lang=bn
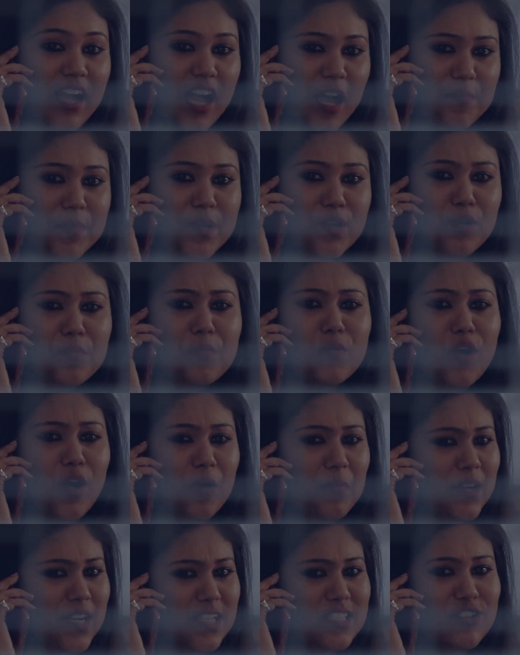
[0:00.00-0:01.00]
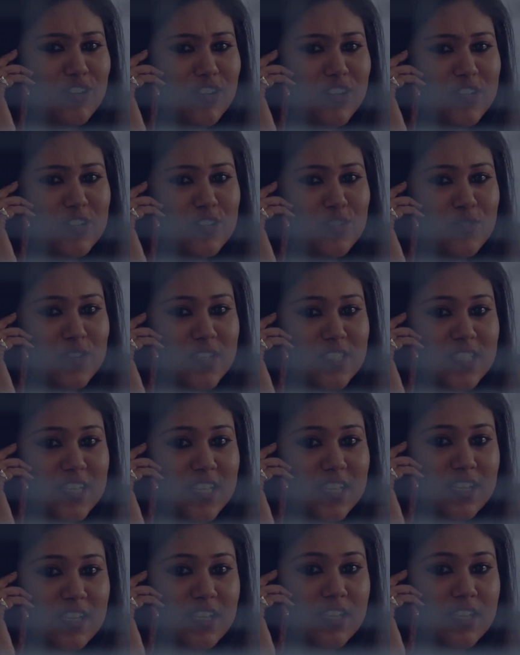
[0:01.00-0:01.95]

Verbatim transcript: আপনি খুব কম কাজ করেন শুনেছি